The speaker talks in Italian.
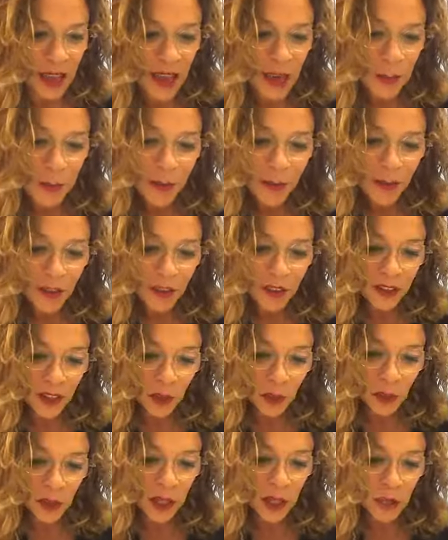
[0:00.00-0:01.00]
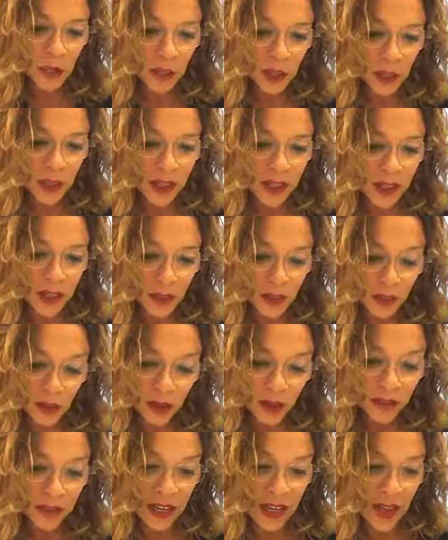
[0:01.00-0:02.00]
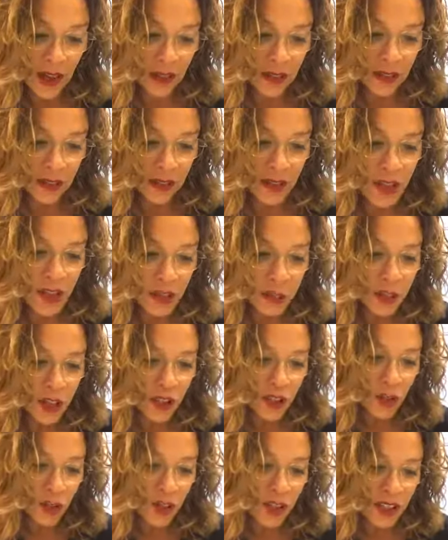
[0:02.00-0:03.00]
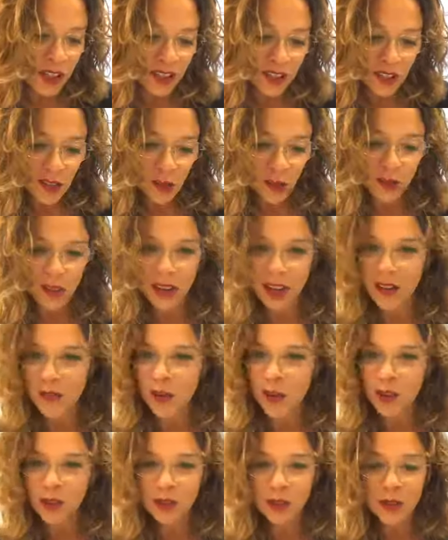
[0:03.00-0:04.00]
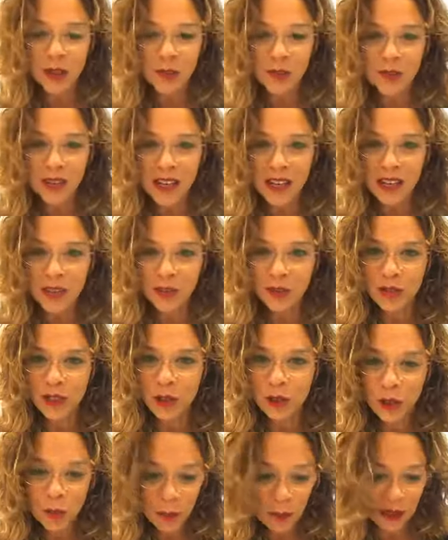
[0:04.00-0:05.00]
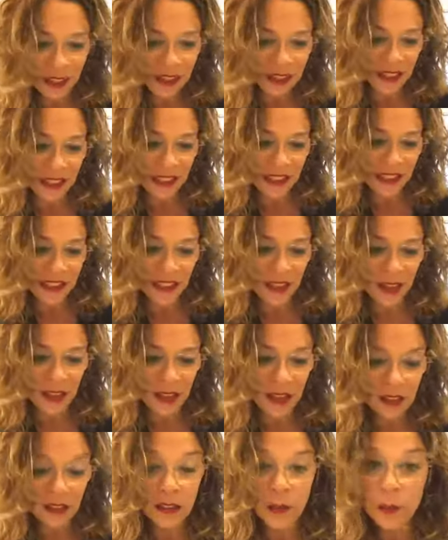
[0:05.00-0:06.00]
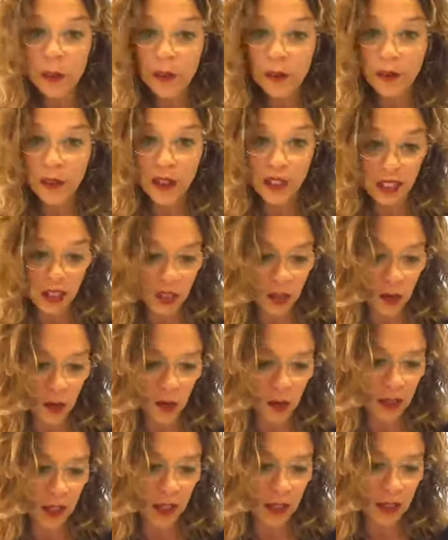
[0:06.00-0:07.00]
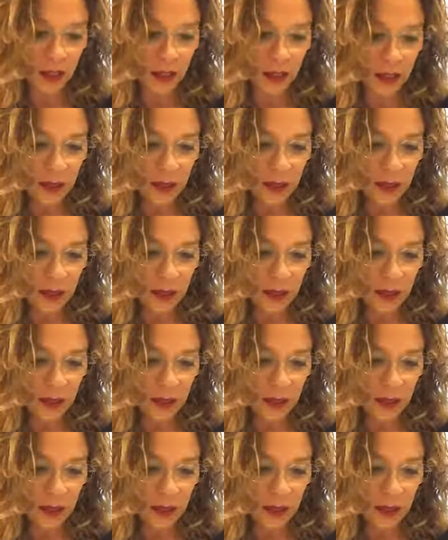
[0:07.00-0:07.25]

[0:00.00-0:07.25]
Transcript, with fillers: La prima volta in cui le lucciole si sono rivelate, mi sono sentito travolto da un senso di completezza, di perfezione.